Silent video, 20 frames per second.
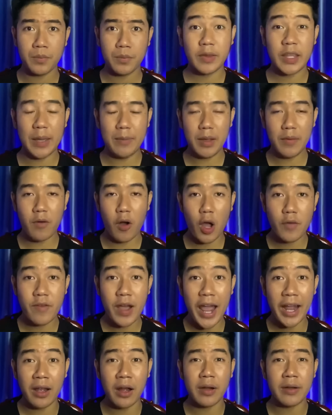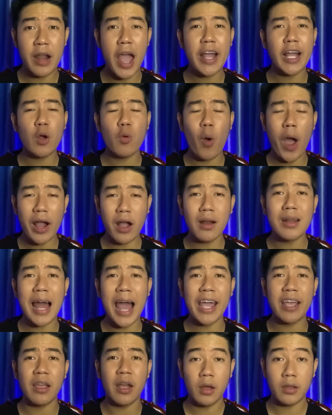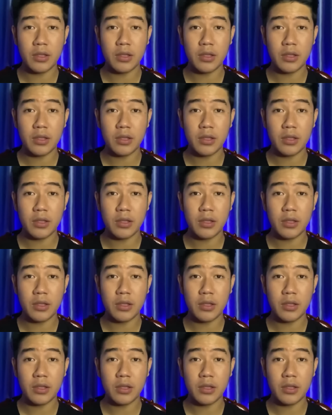Chị mới vội vàng để cái quán ở lại,